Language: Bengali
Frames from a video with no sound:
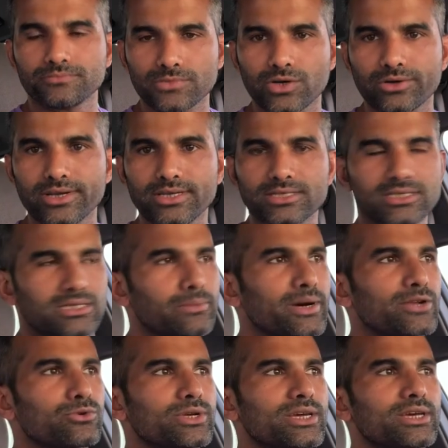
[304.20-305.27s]
ওকে
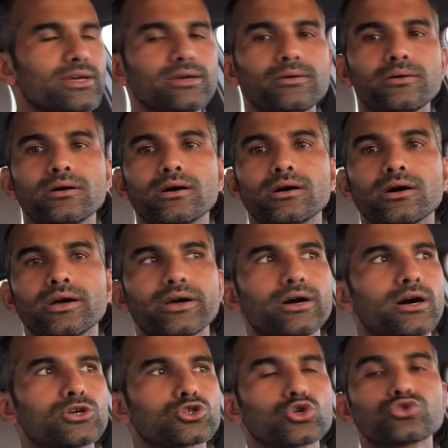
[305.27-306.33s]
জীবাণুকে
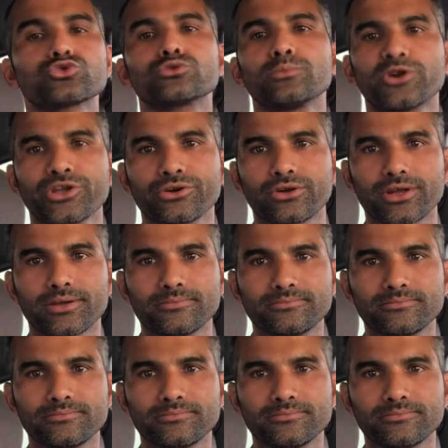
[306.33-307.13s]
শত্রু মনে করে